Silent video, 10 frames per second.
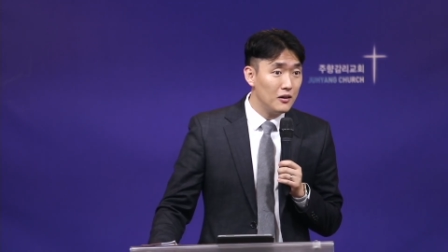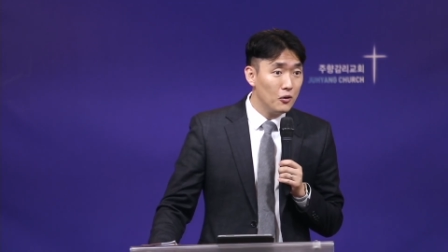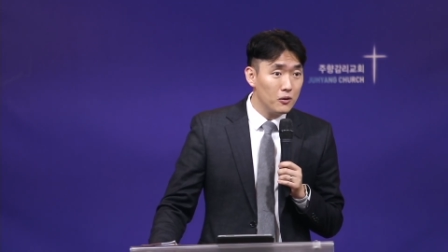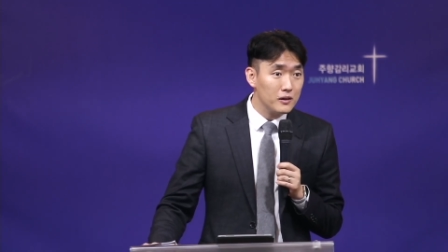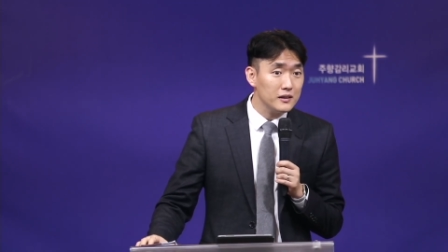
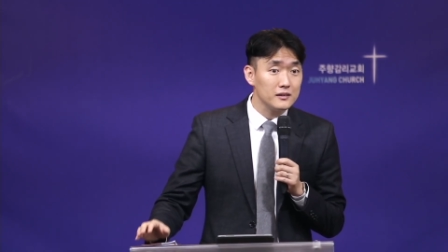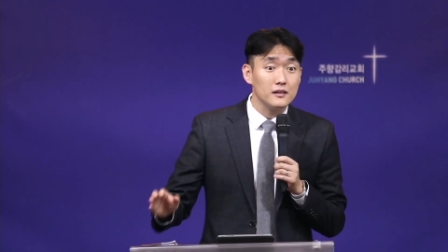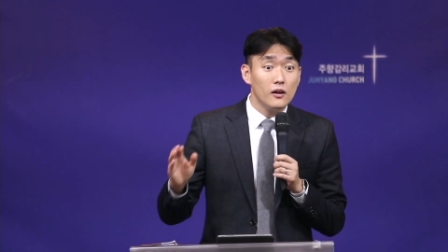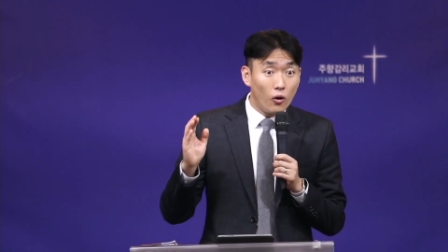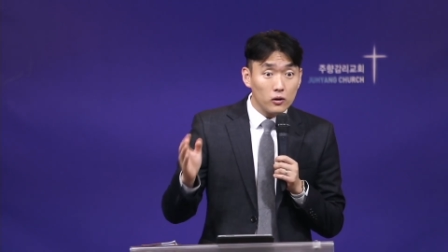혹은
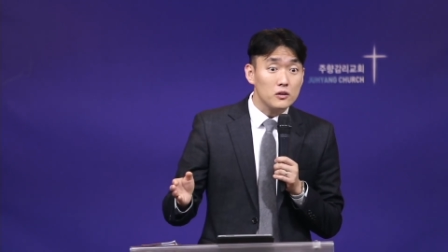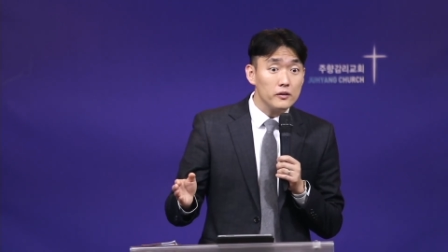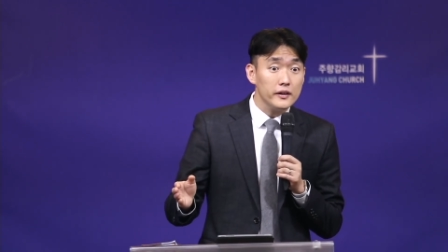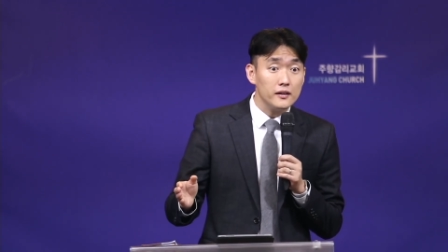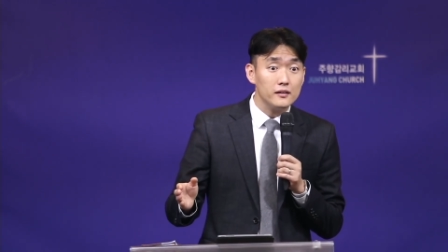
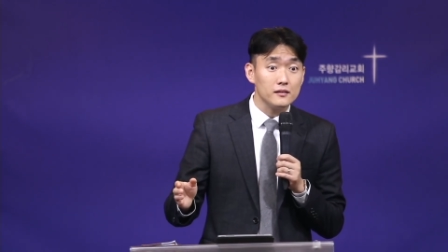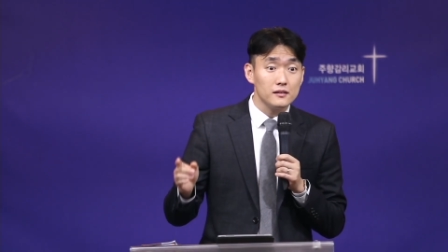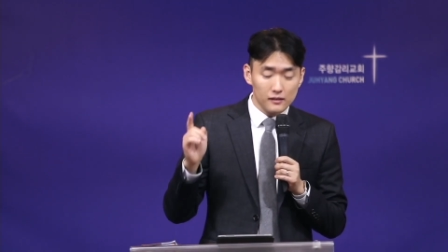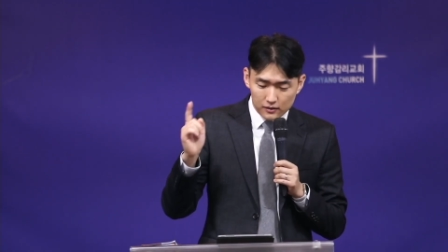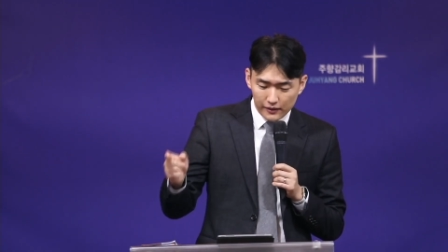어떤 이는
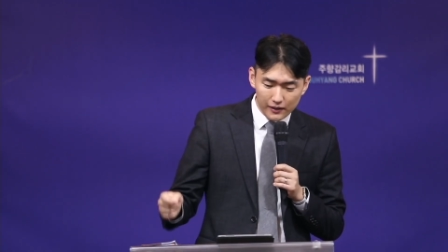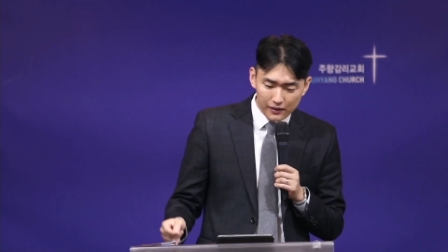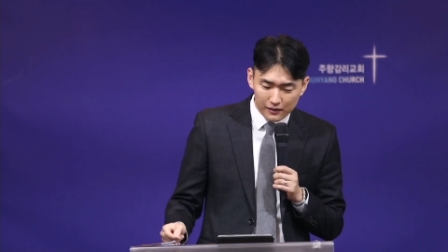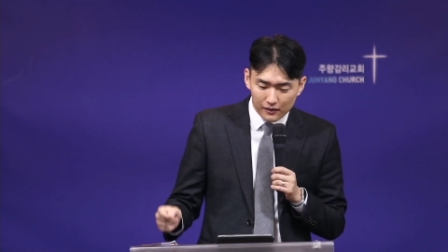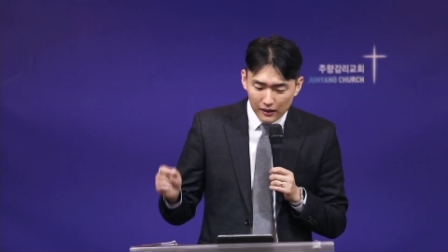
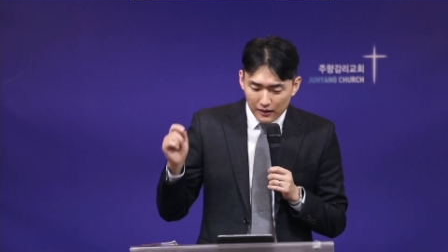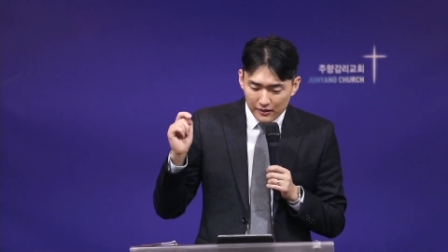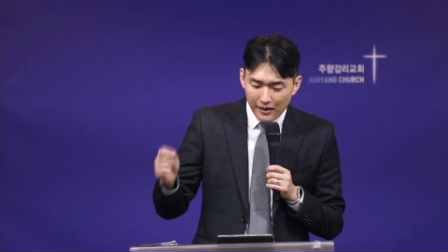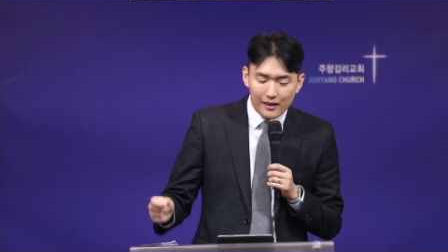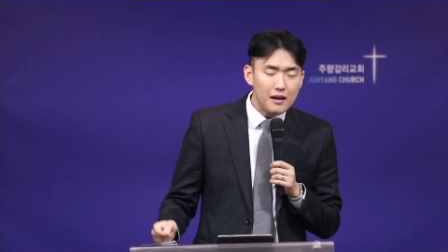그이는
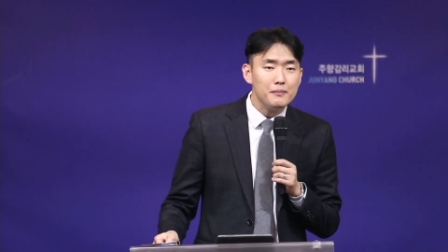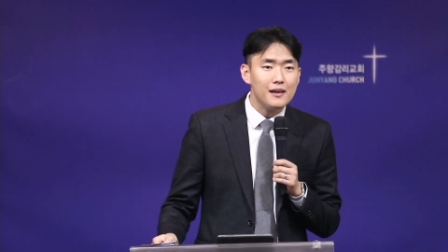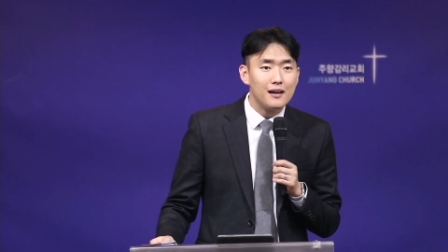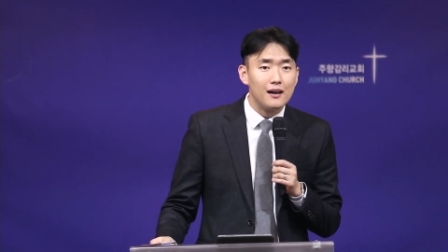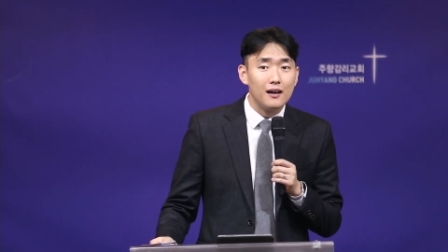
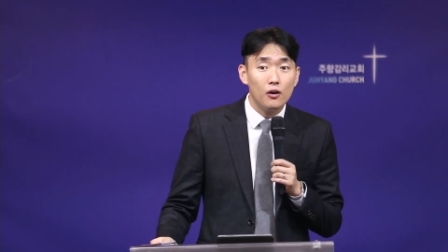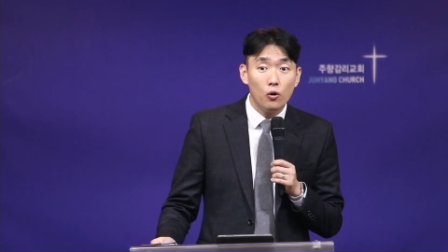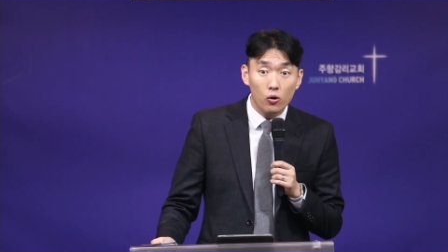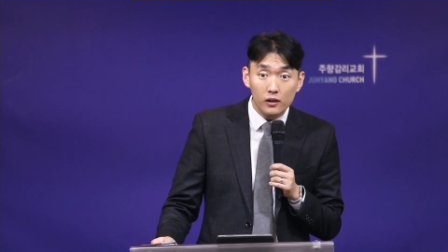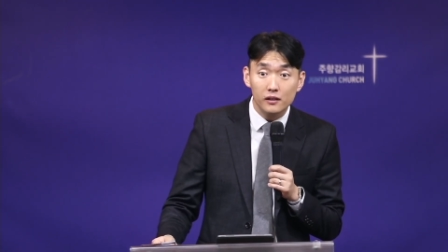예레미야
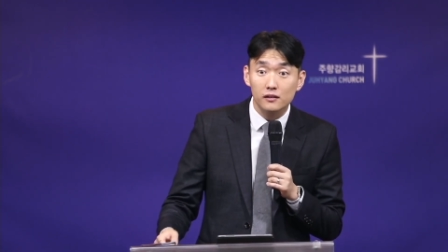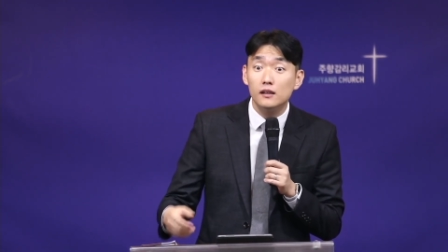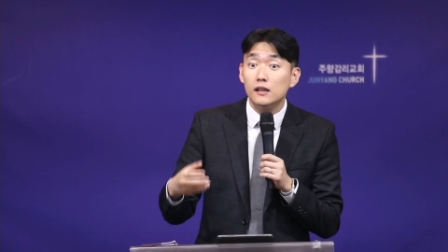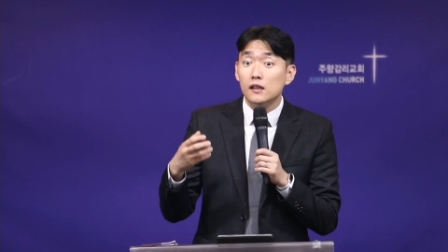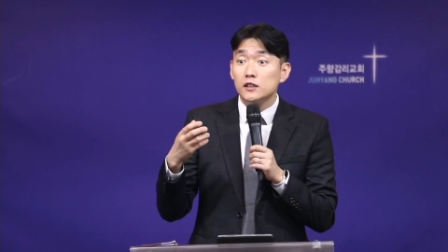혹은
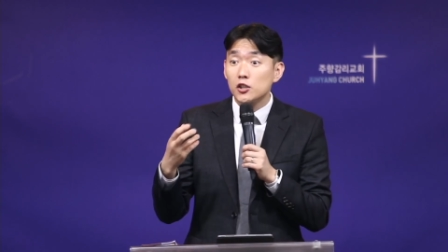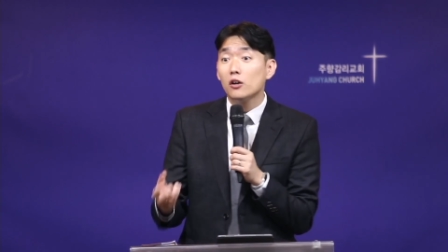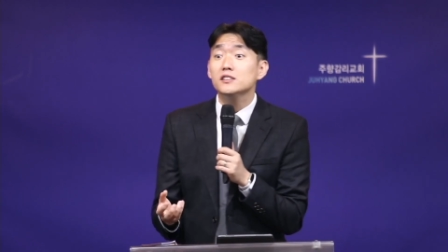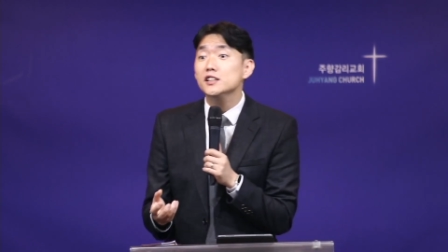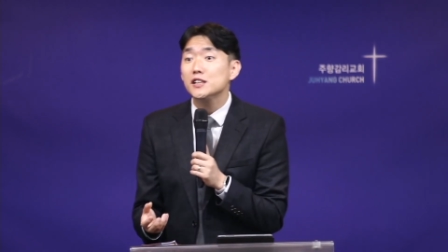
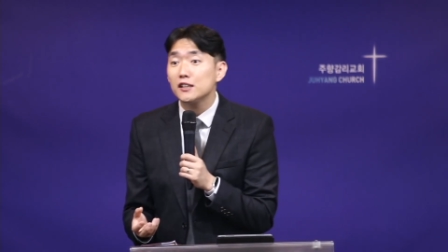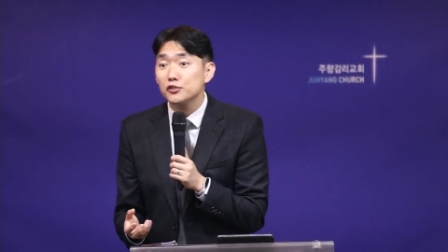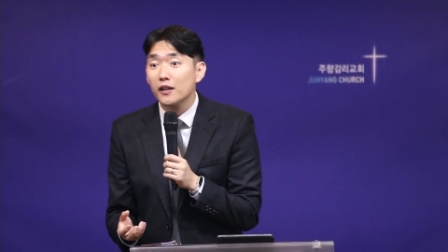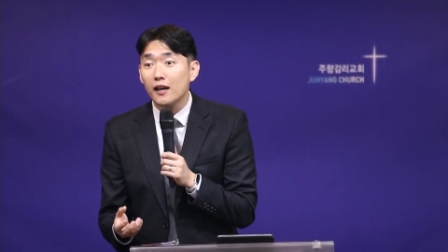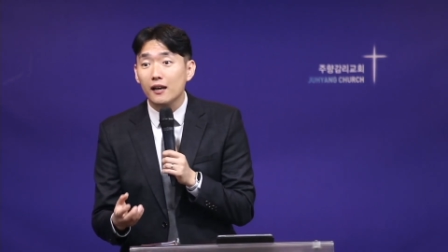선지자
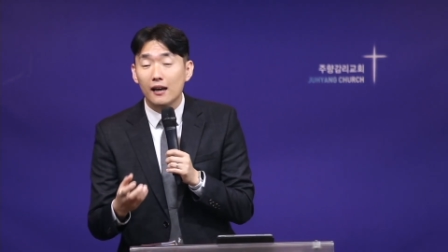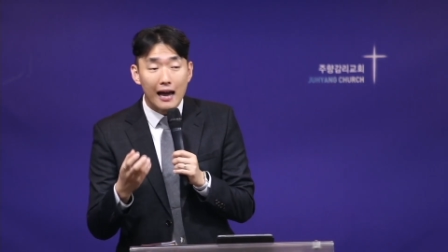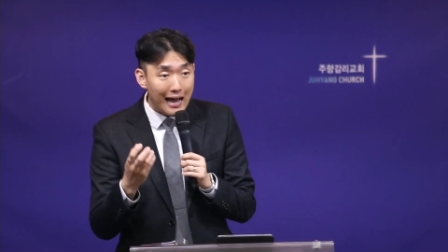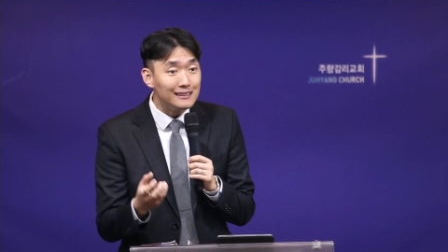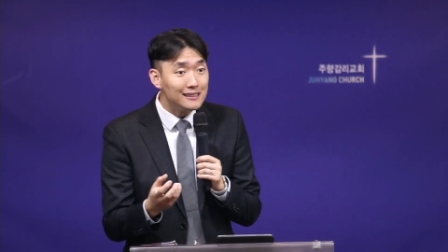중에
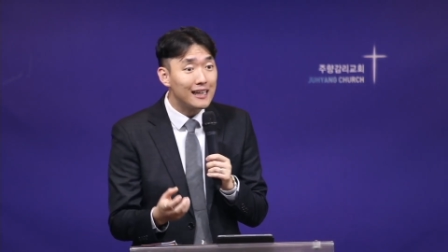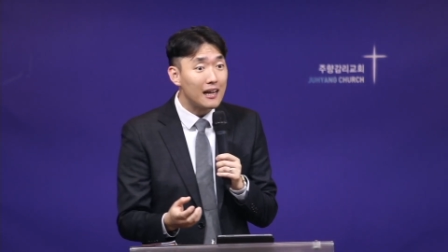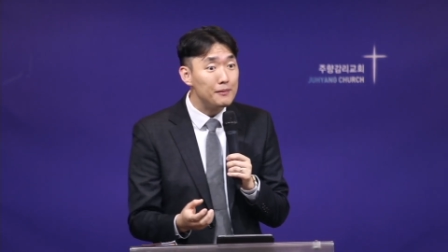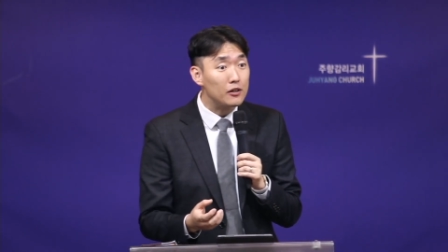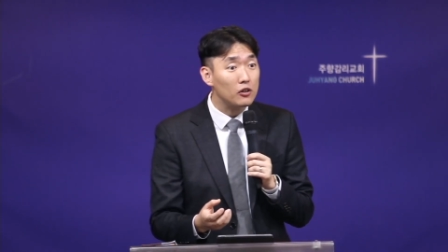한
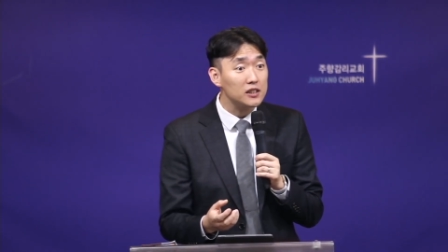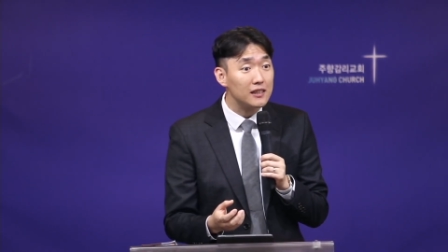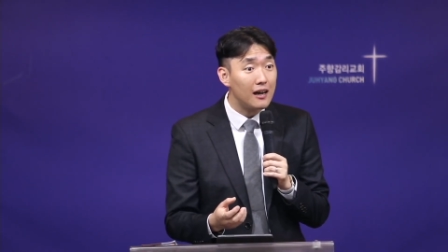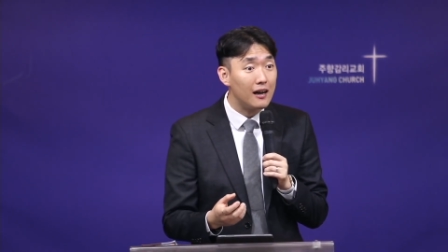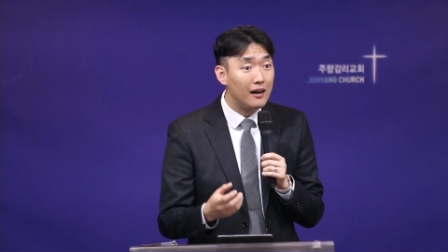사람일
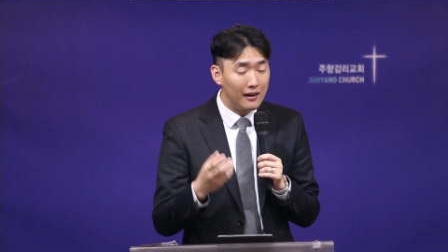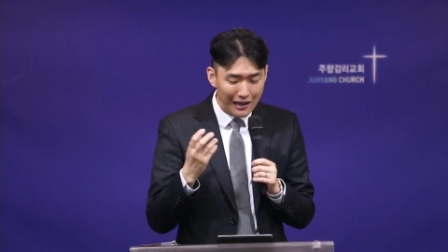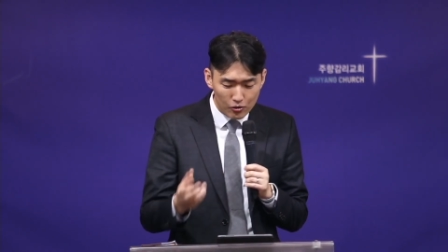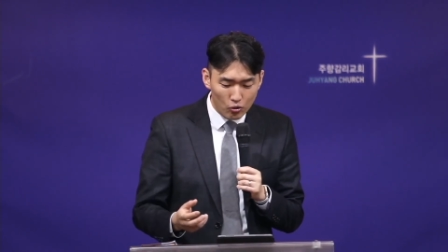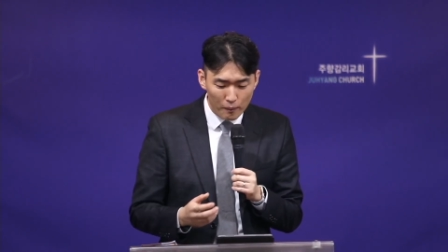것이다
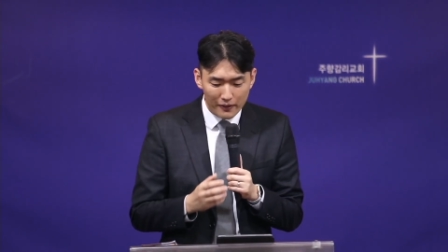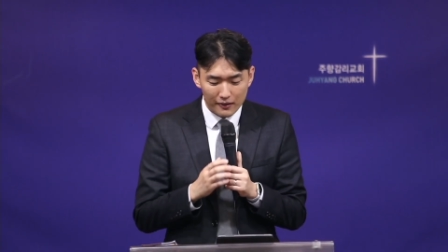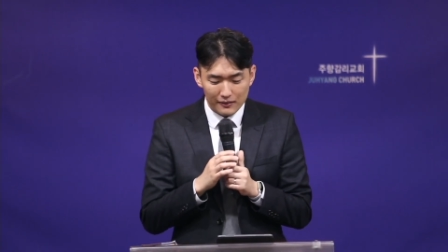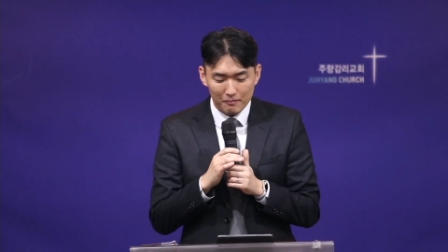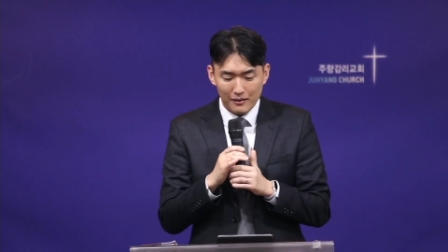라고
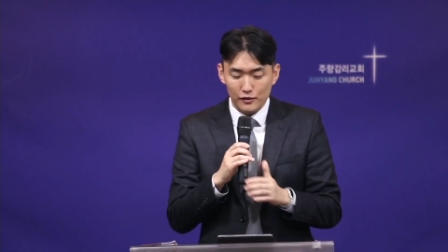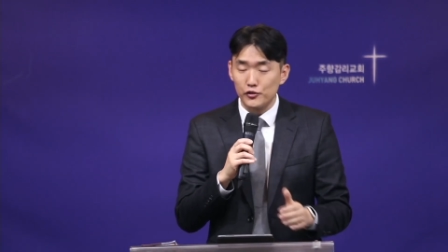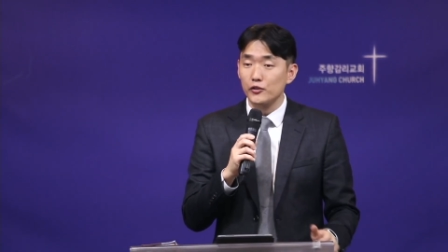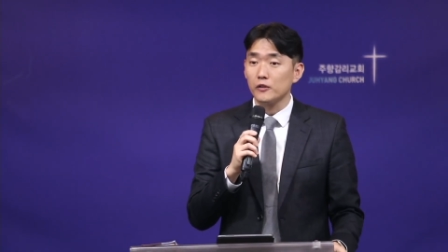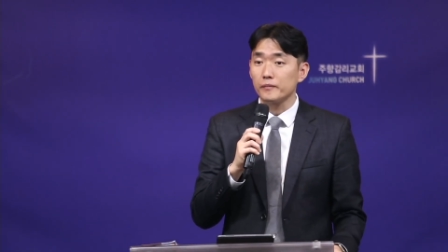고백한단
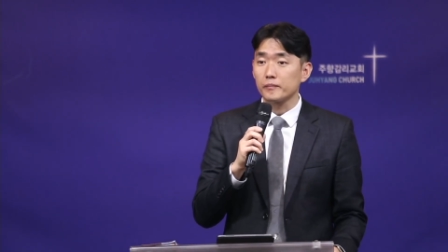말이죠.